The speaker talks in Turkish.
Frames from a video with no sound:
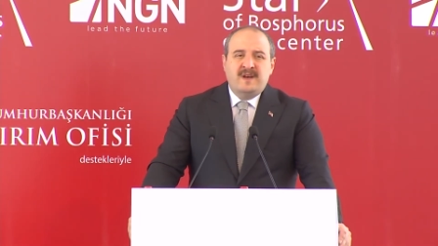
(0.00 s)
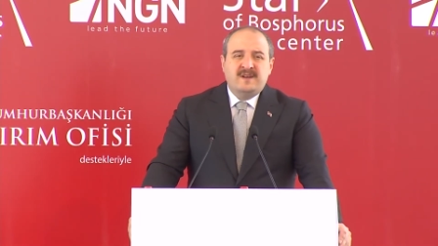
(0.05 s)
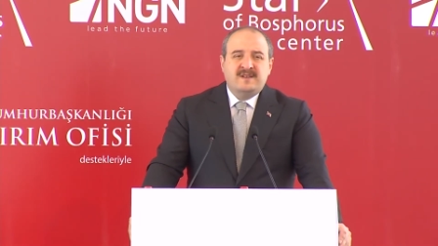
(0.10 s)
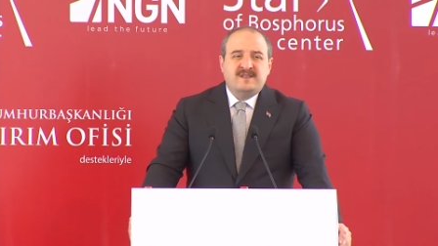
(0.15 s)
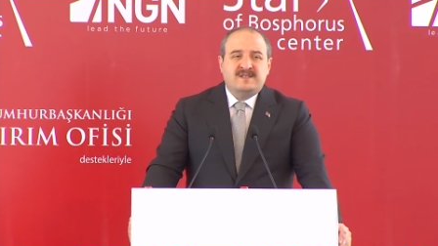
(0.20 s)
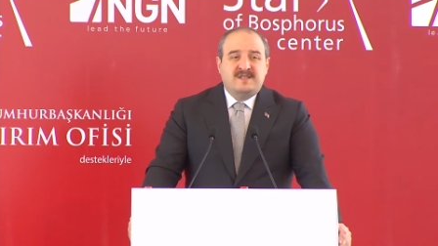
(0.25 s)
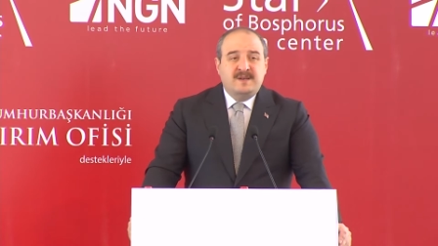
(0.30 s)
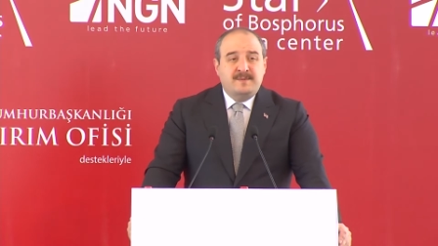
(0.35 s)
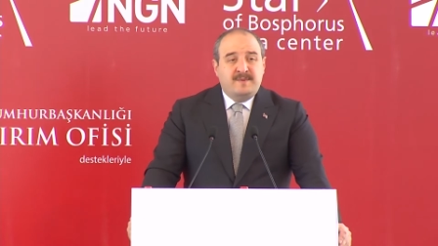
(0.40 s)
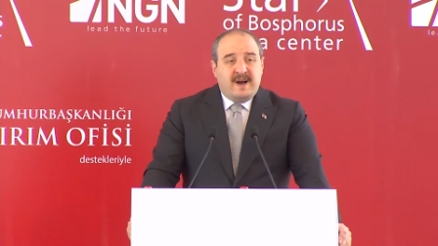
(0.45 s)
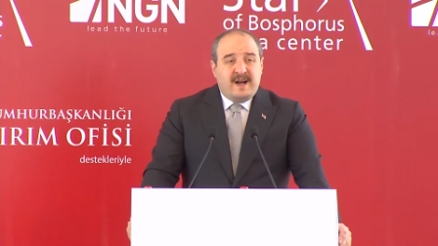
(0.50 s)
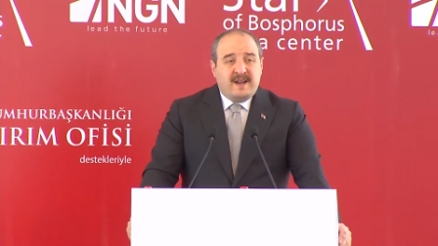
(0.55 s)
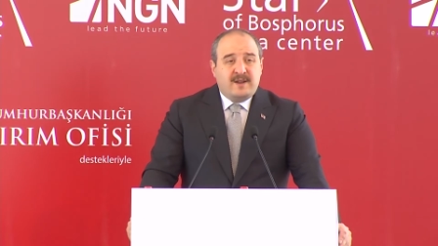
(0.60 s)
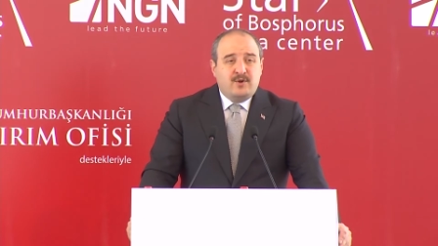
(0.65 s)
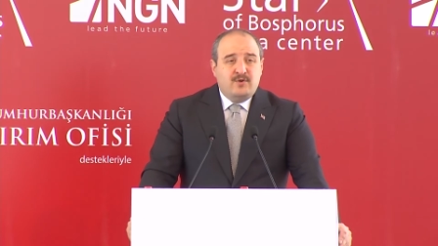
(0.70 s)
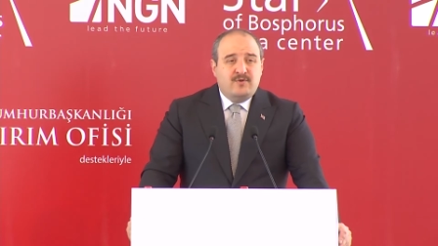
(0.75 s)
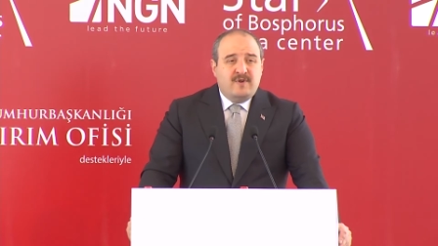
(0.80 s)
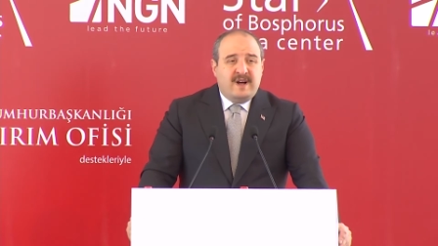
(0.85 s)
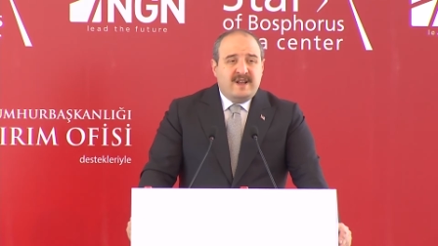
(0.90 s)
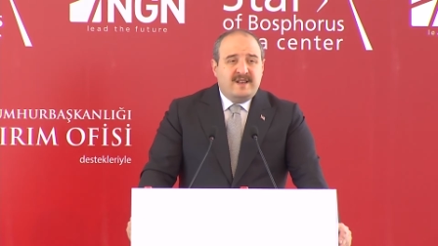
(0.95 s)
siber
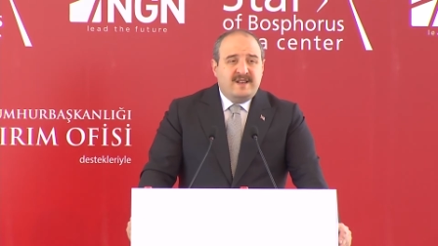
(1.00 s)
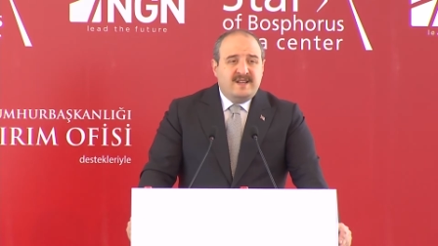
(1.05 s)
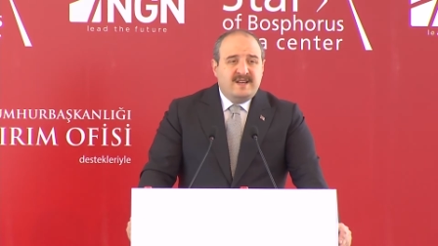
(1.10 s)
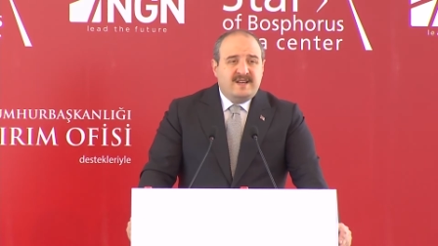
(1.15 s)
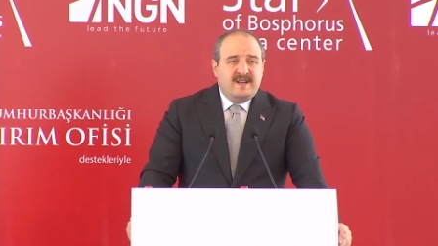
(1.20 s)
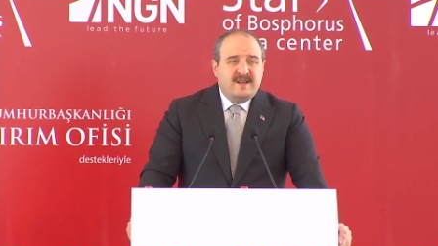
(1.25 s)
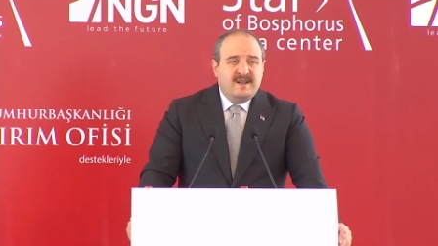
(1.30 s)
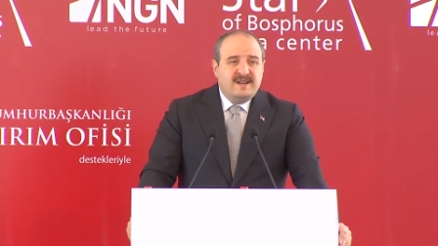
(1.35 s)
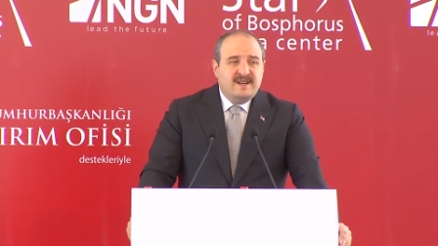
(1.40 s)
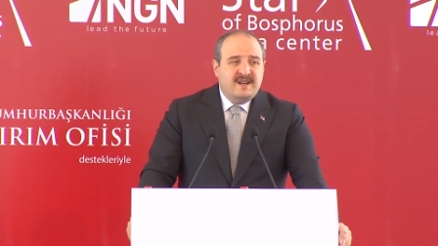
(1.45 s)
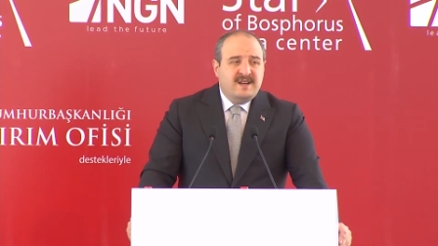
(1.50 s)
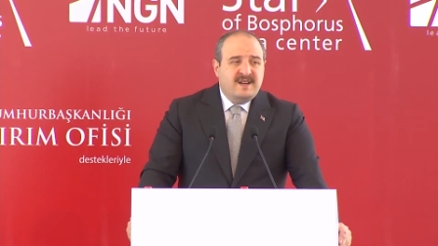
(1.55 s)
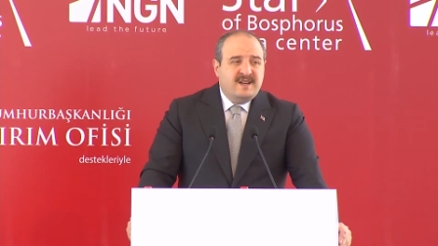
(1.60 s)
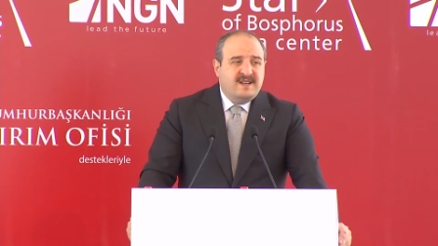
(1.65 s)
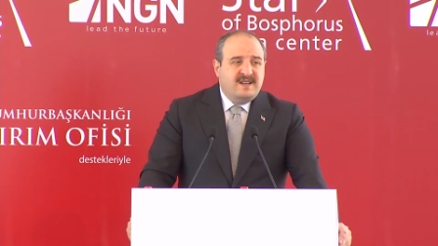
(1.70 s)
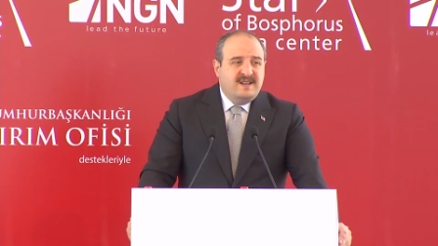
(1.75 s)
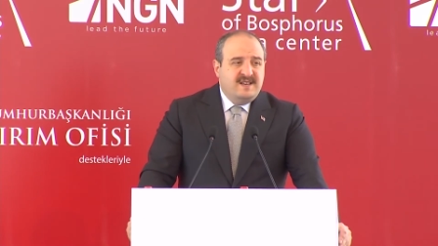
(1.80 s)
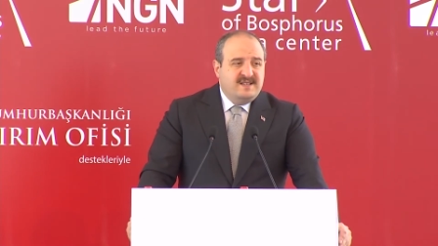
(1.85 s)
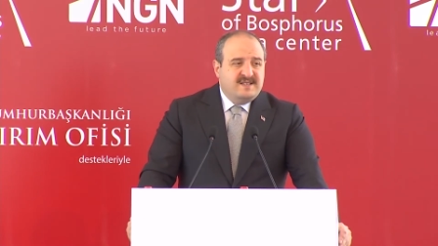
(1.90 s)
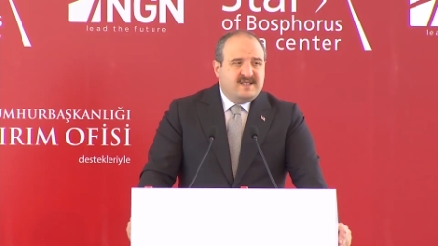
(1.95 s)
güvenlik,
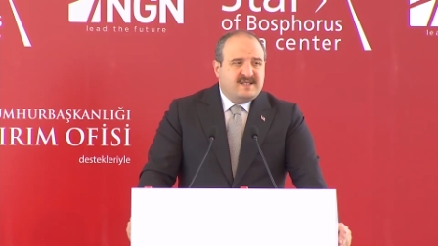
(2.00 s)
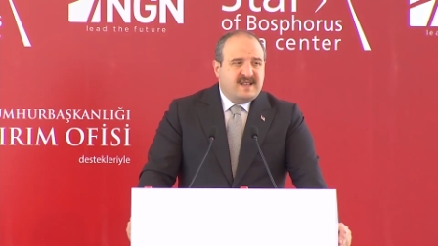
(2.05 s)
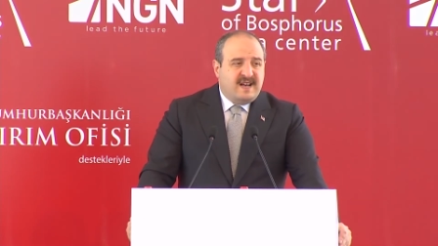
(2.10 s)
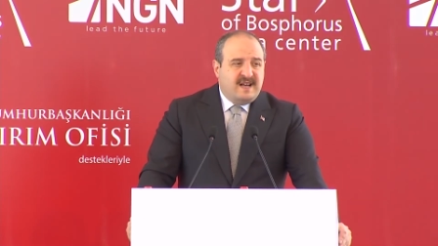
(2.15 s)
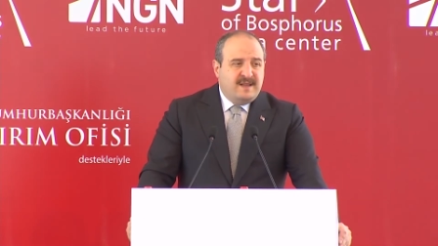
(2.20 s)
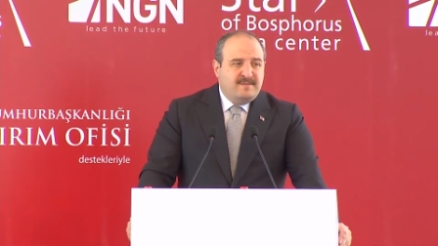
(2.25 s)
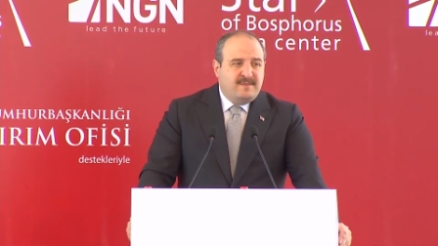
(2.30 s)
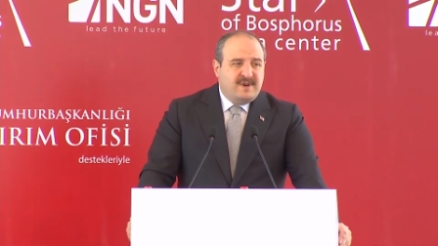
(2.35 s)
insan